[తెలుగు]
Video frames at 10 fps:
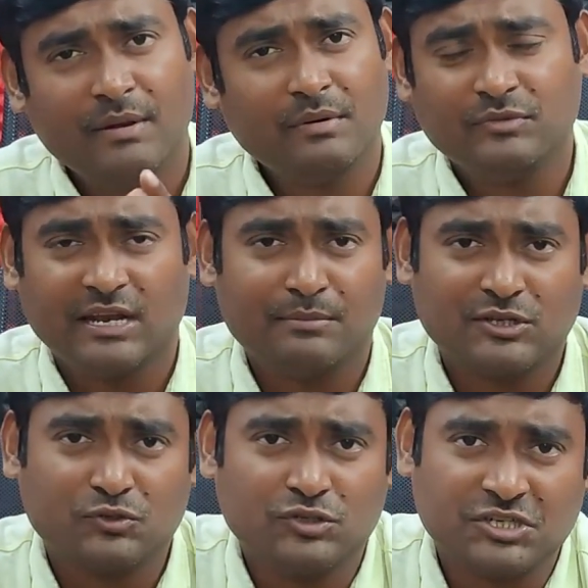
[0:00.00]
మినిమం త్రీ
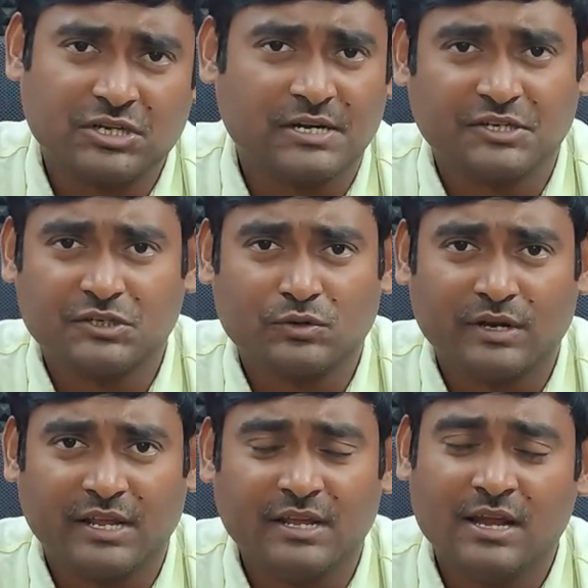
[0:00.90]
మంత్స్ నుంచి స్టార్ట్
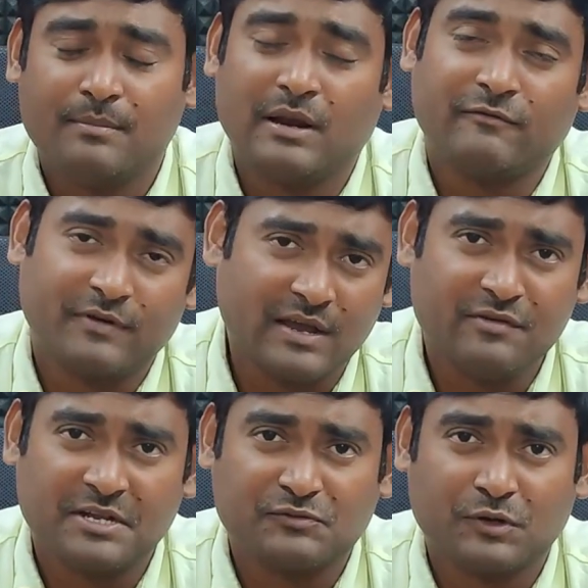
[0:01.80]
చేసుకొని మనం
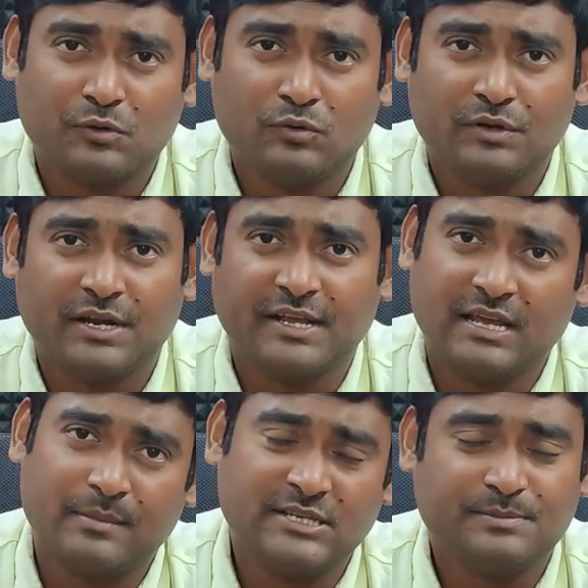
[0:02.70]
ఫైవ్ ఇయర్స్ వరకు ఇక్కడ
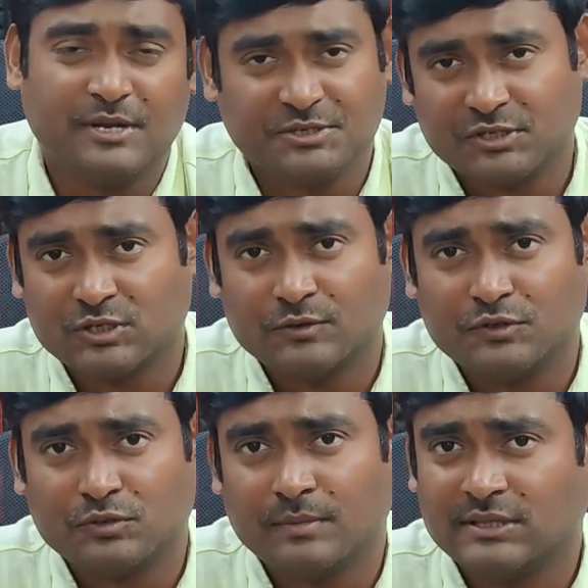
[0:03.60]
ఈఎంఐస్ e పే
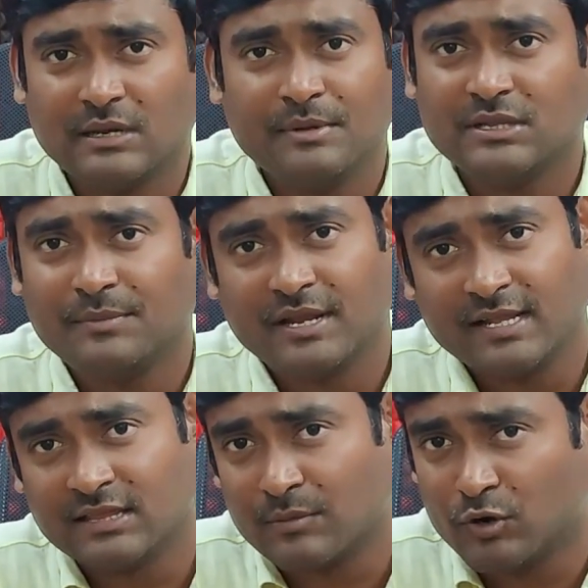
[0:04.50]
చేసుకోవచ్చు మంత్లీ మంత్లీ
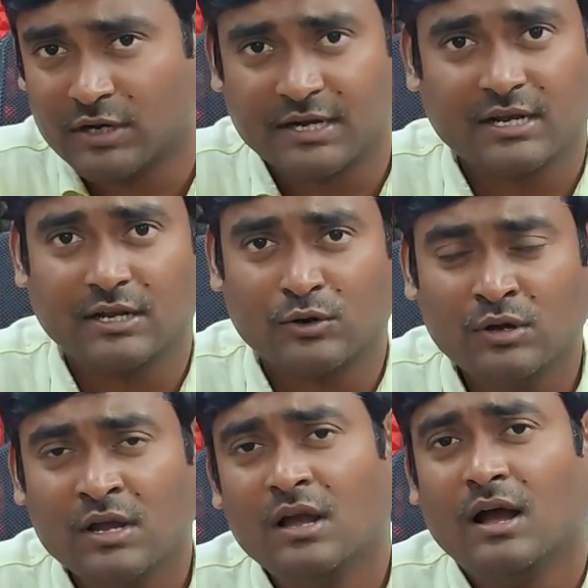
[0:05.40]
మీకు ఎంత అమౌంట్
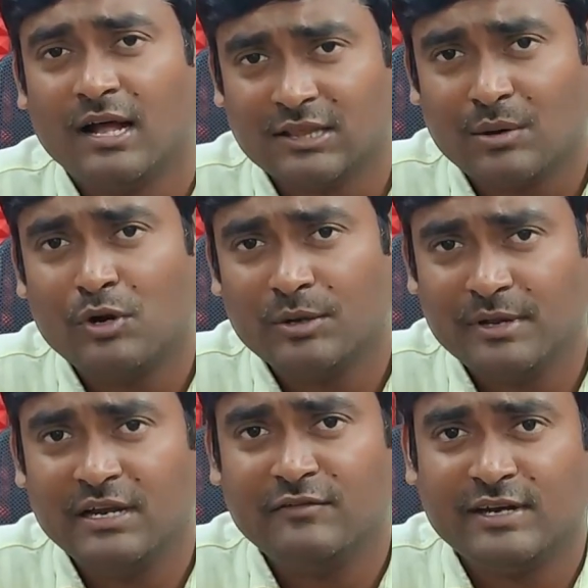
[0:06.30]
కట్టగలరో అంత
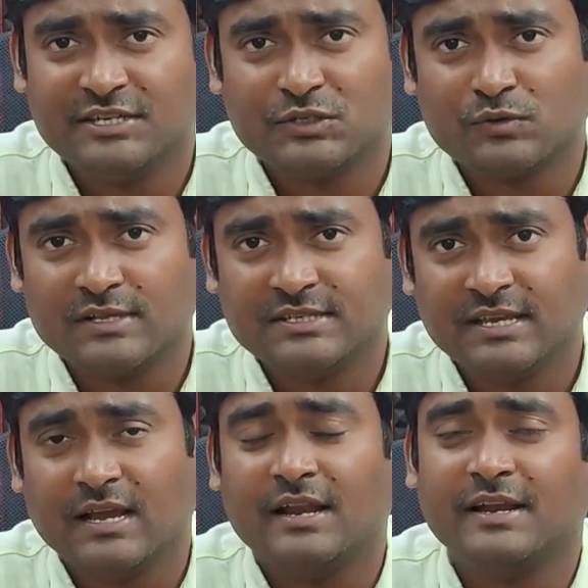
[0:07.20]
అమౌంట్ని మీరు డివైడ్
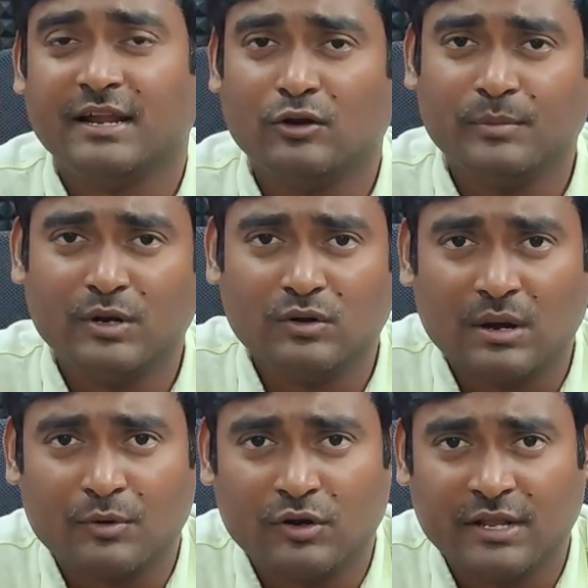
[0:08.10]
చేసుకునేసి అన్ని నెలలు మీరు
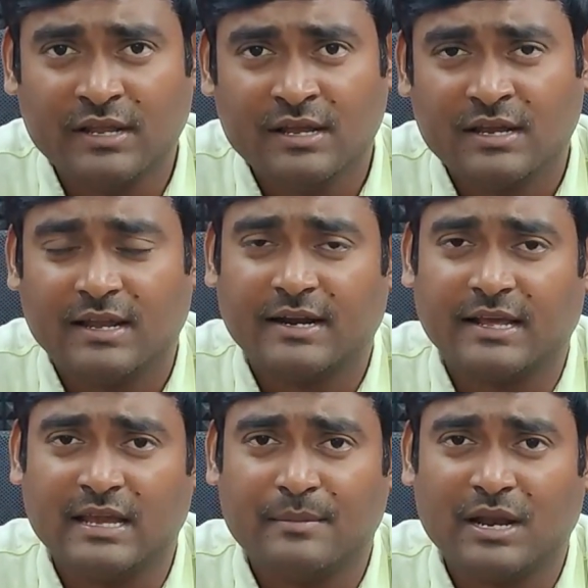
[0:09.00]
అమౌంట్ని
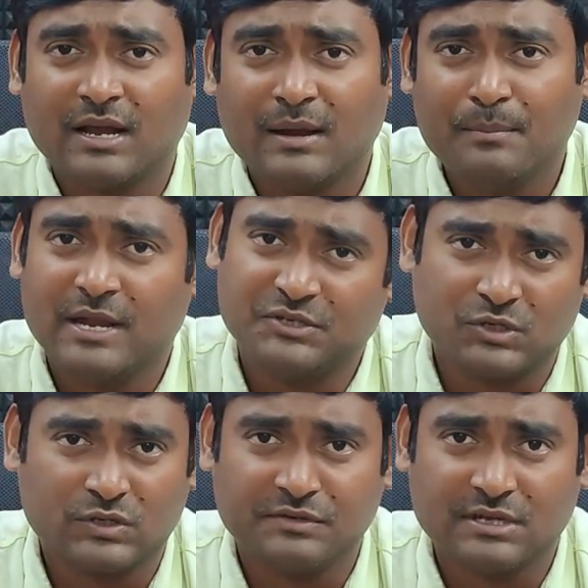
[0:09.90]
ఇక్కడ ఈఎంఐ e లాగా పే
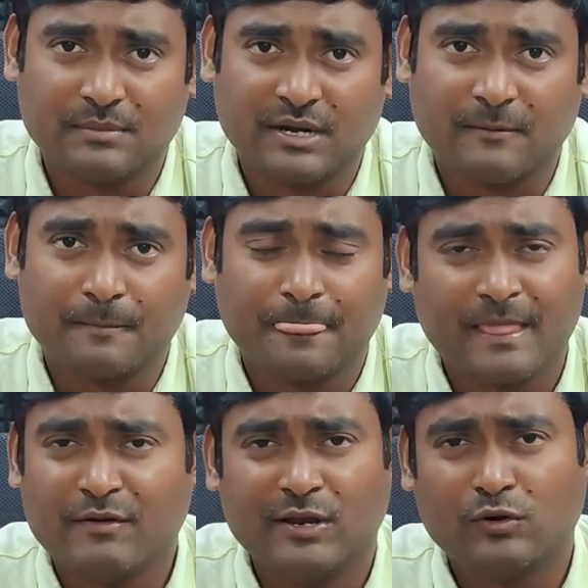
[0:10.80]
చేసుకోవచ్చు అనమాట
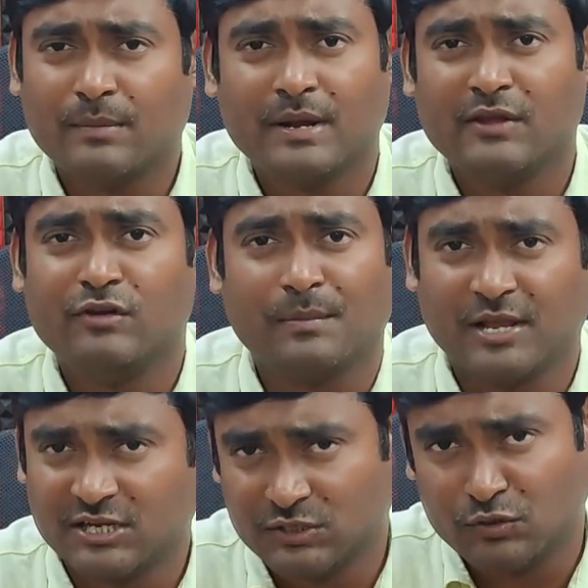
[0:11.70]
ఇవన్నీ కూడా మనీ వ్యూ
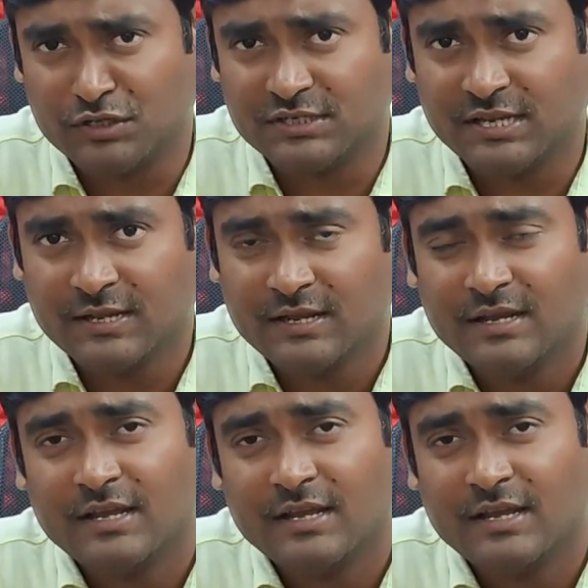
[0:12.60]
అప్లికేషన్ గురించి